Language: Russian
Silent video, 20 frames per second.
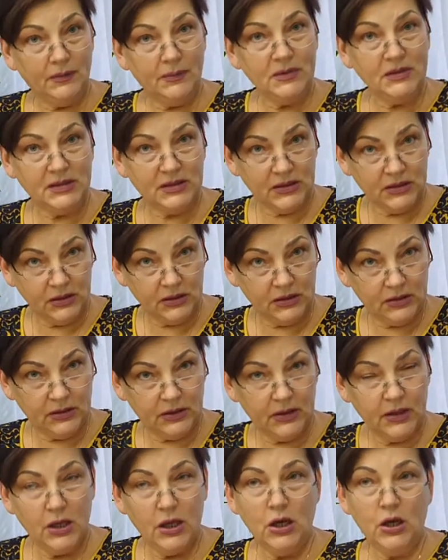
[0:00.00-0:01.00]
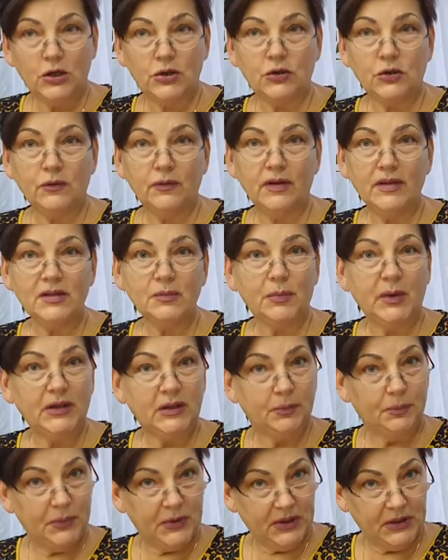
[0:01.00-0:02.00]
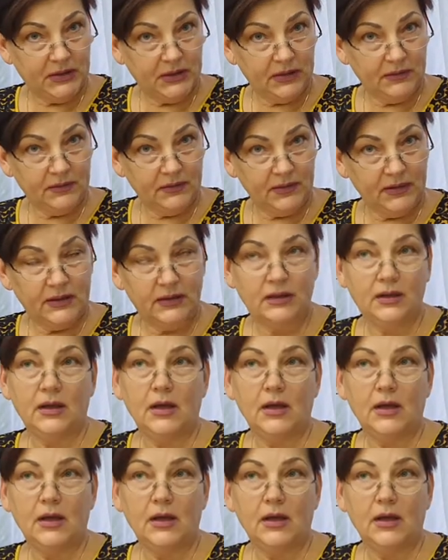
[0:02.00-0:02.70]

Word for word: силы, что вас подпитывает,